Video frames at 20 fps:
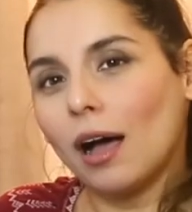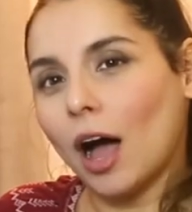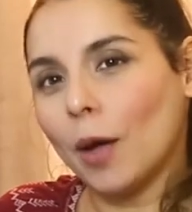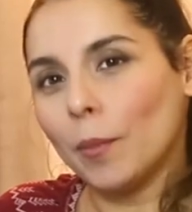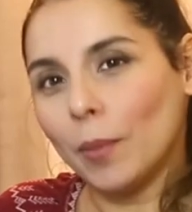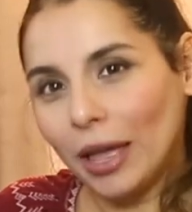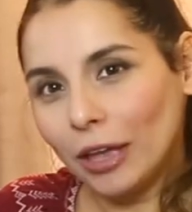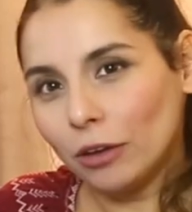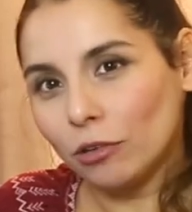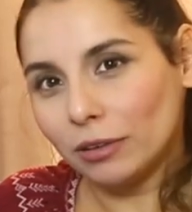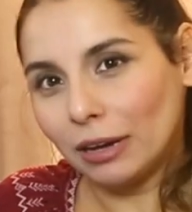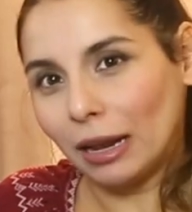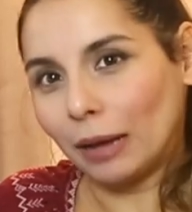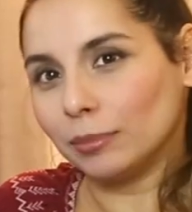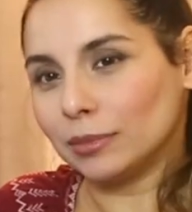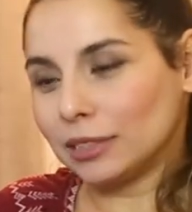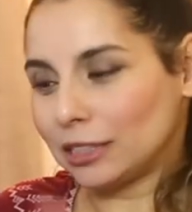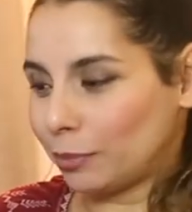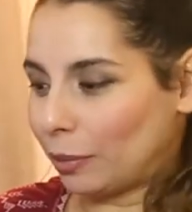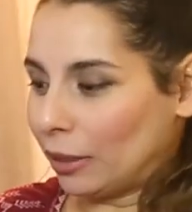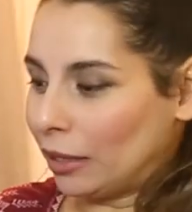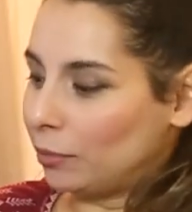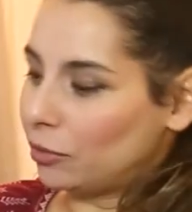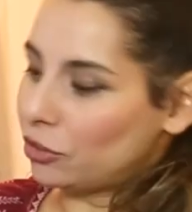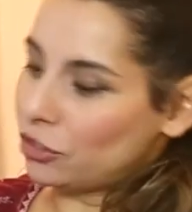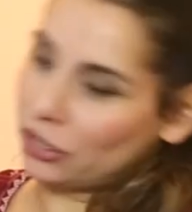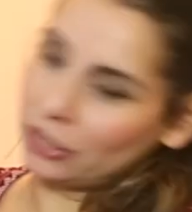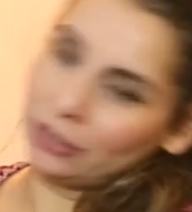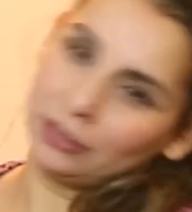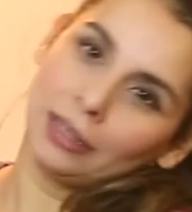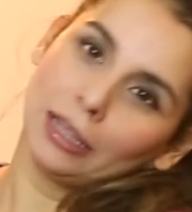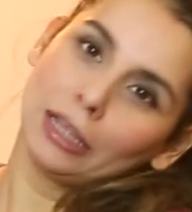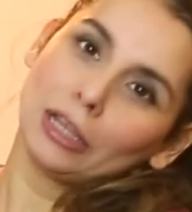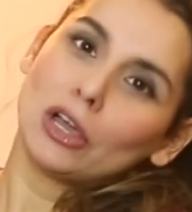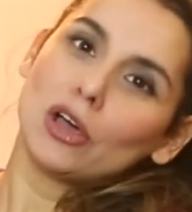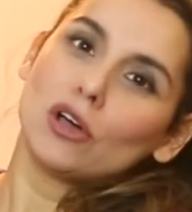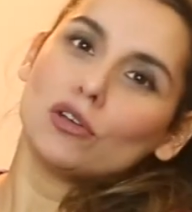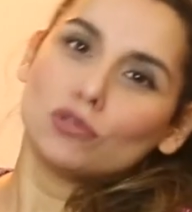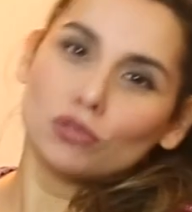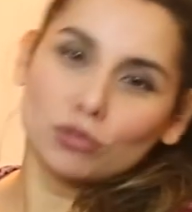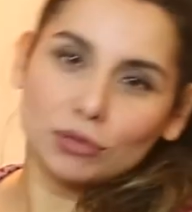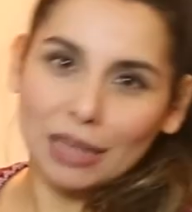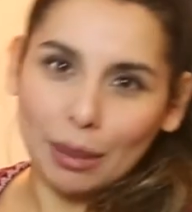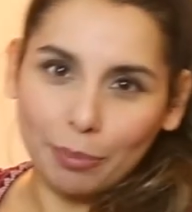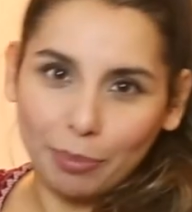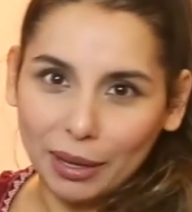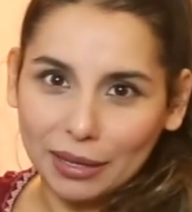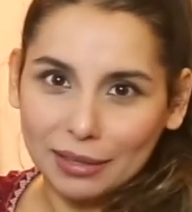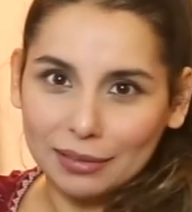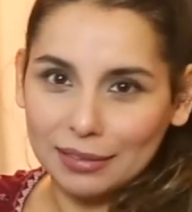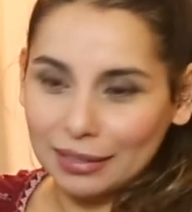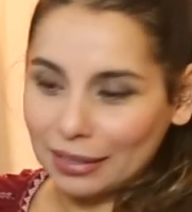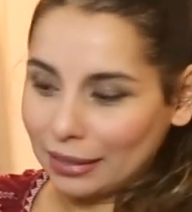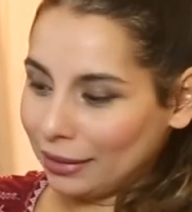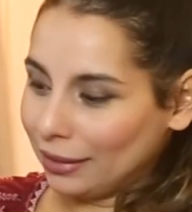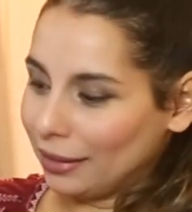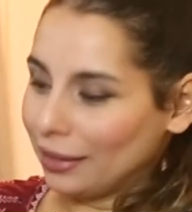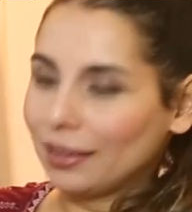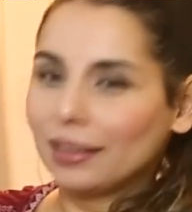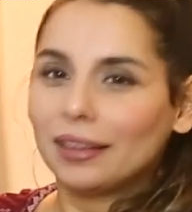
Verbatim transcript: Ama en önemlisi benim için şu sepetti.